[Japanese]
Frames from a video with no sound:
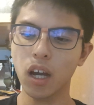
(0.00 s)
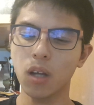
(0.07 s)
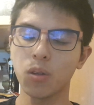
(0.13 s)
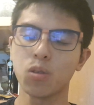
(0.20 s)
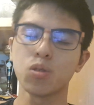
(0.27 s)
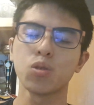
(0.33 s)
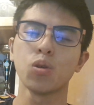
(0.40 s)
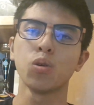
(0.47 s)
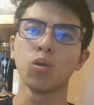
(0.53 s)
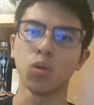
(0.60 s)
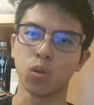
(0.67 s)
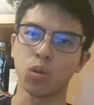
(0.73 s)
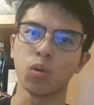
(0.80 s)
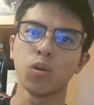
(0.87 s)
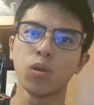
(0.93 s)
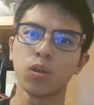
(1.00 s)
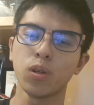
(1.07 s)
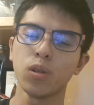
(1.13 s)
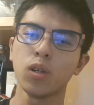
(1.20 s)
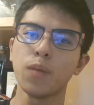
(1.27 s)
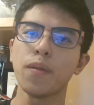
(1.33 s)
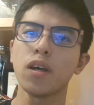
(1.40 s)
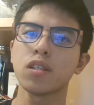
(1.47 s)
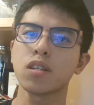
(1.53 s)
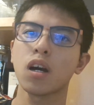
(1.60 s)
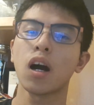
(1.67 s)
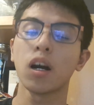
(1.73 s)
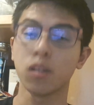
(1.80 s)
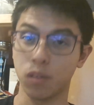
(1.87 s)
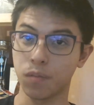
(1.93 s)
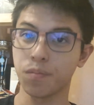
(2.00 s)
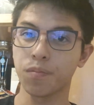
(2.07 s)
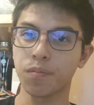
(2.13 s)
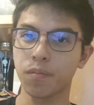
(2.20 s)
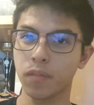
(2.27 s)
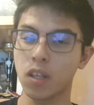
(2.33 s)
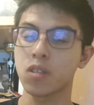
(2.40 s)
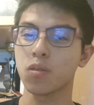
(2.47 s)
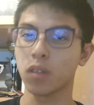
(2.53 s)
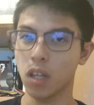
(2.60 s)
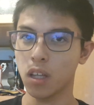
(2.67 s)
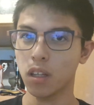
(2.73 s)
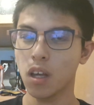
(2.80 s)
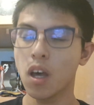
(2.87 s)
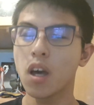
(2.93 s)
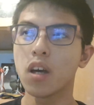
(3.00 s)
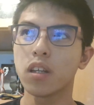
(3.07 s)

感の女王というイメージがあるんですよね。